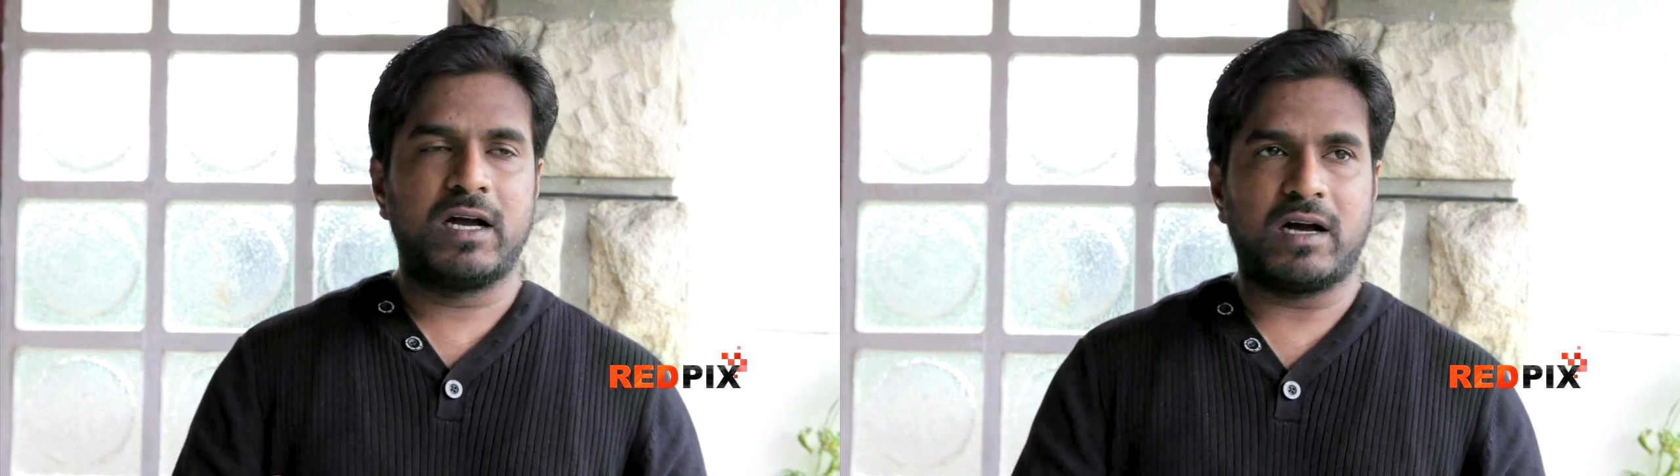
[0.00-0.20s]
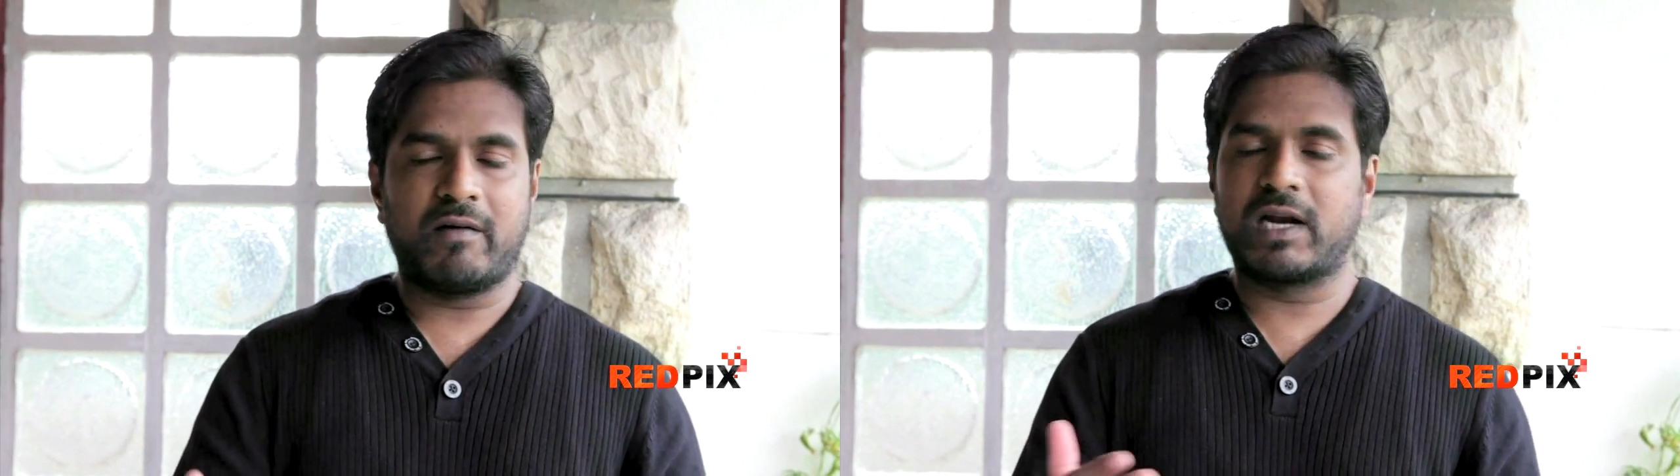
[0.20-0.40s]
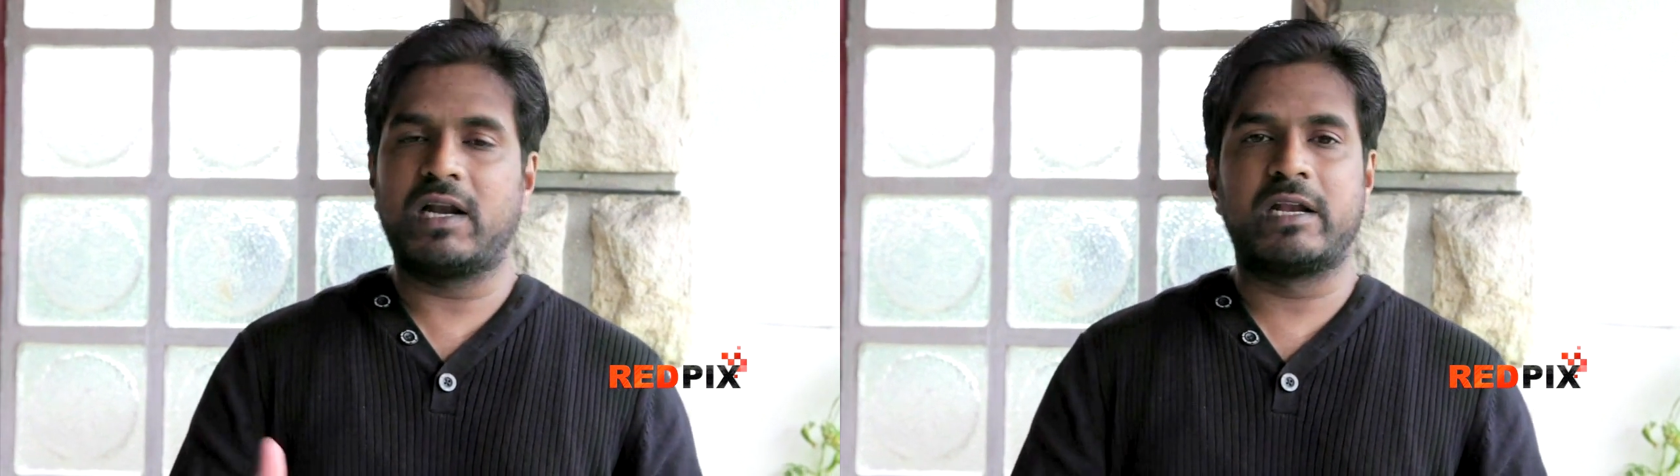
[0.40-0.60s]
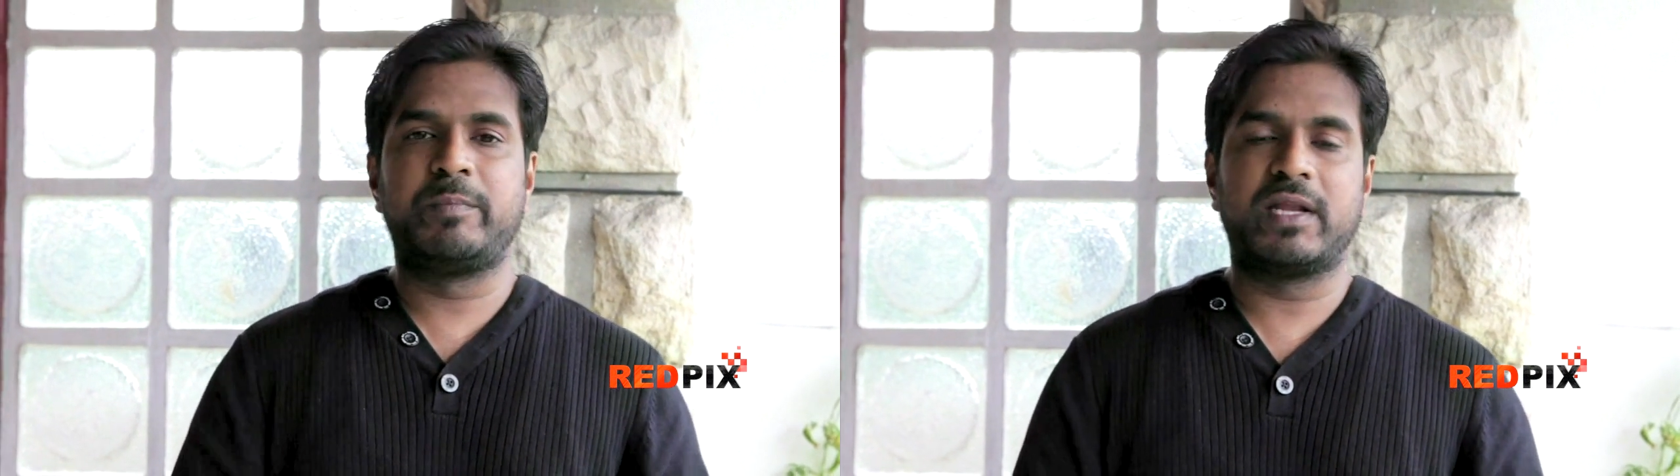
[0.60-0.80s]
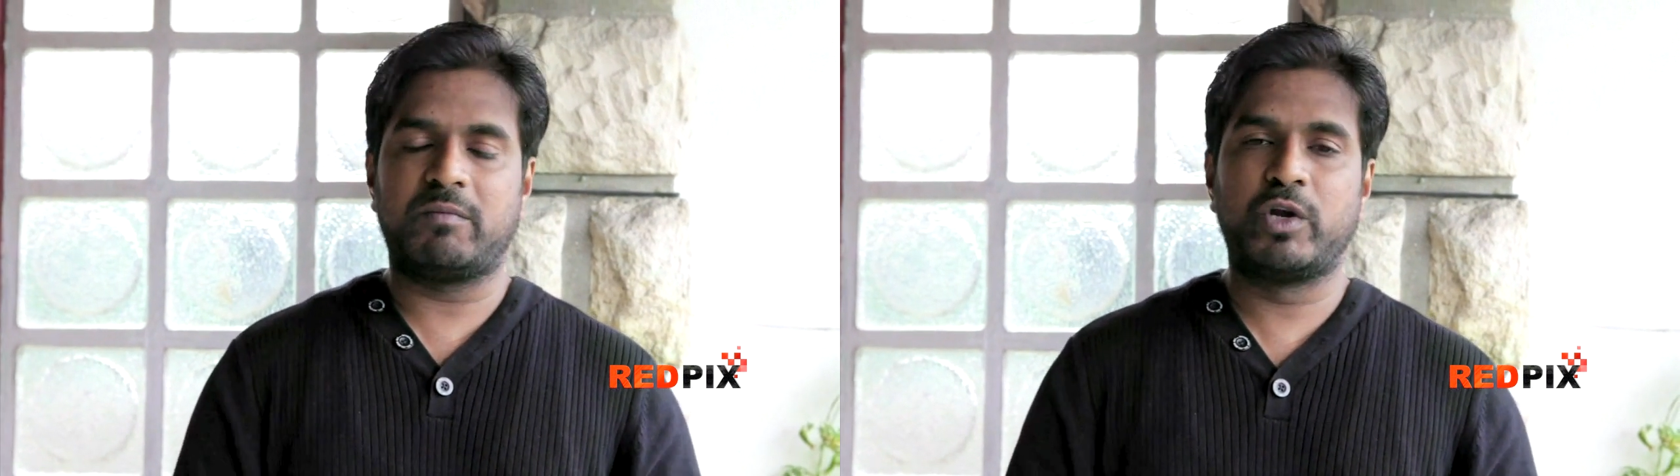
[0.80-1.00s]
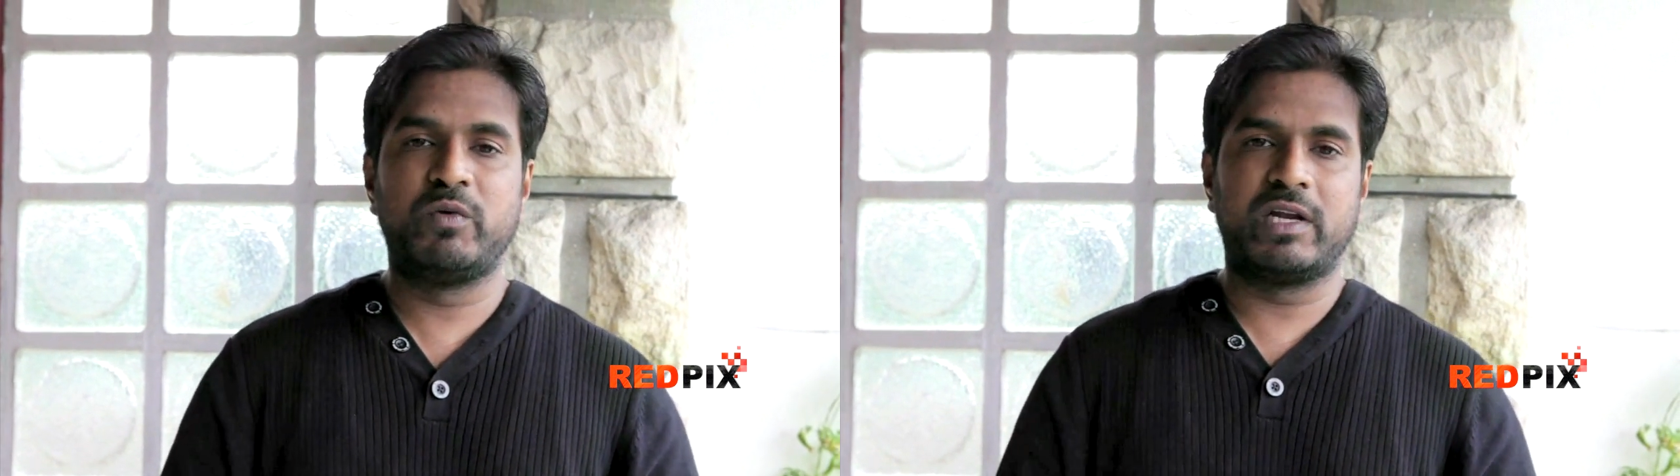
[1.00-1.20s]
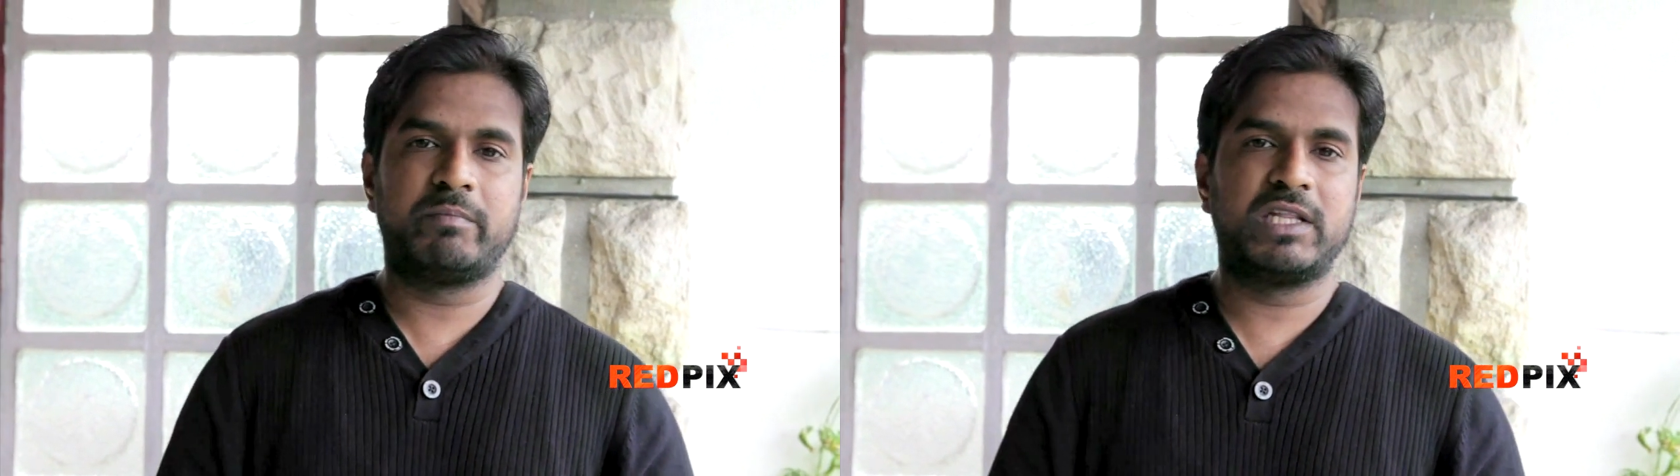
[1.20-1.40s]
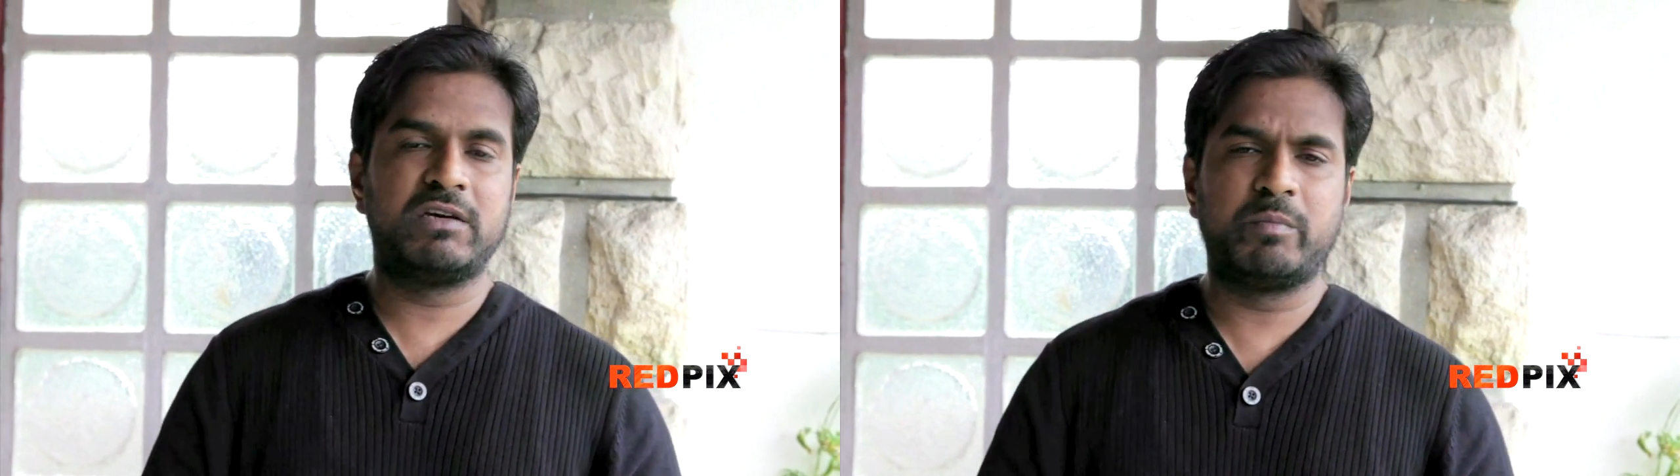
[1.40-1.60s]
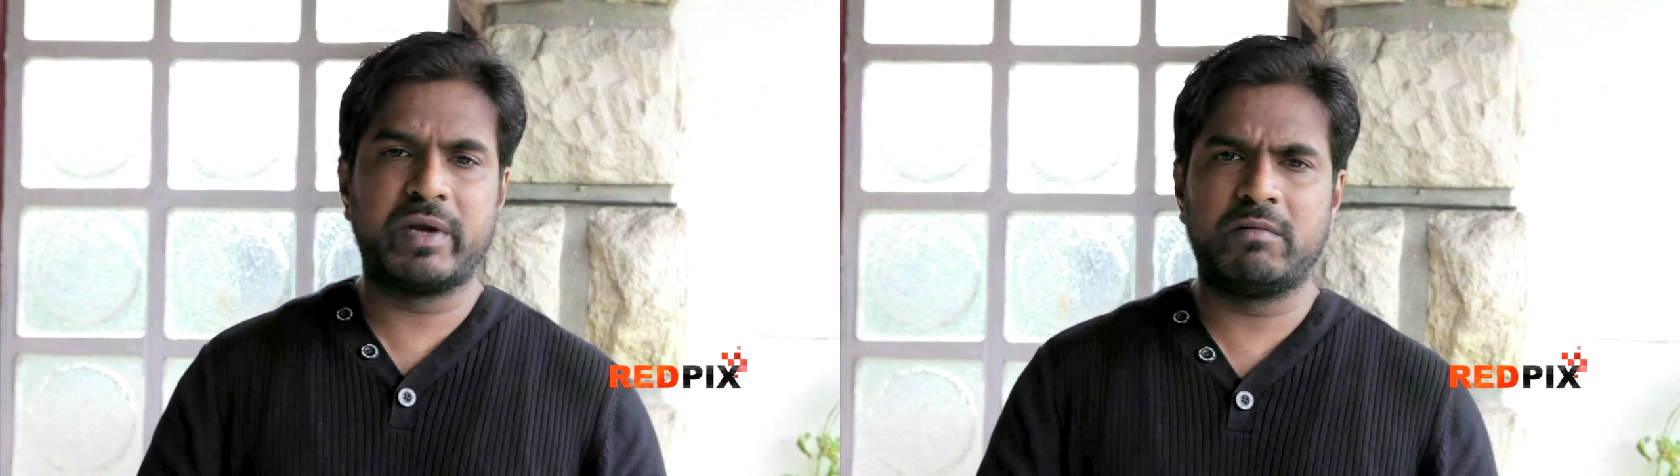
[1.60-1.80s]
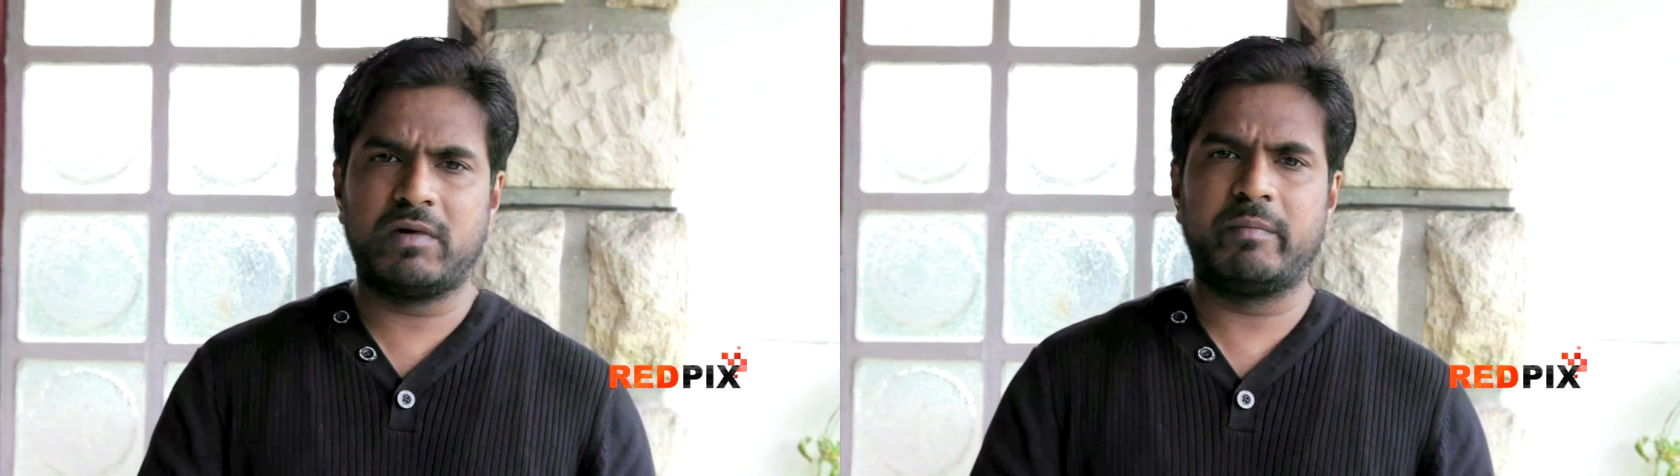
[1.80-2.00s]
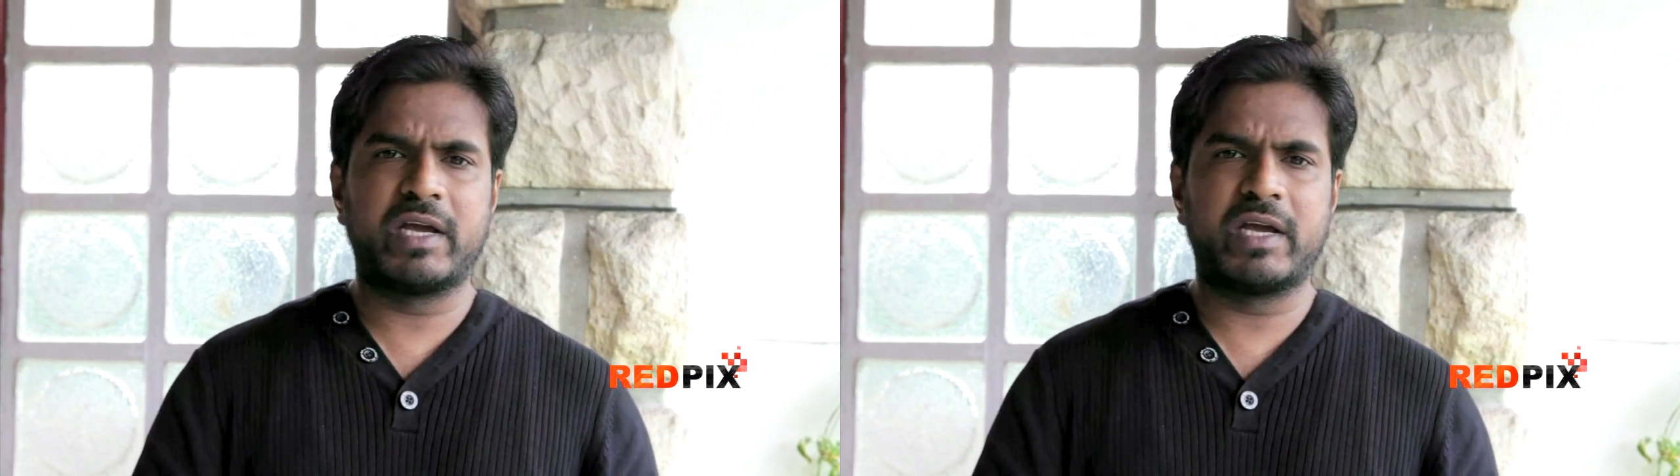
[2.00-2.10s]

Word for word: அவர்கள் அனுப்பிய முடிவு என்பது உண்மையில்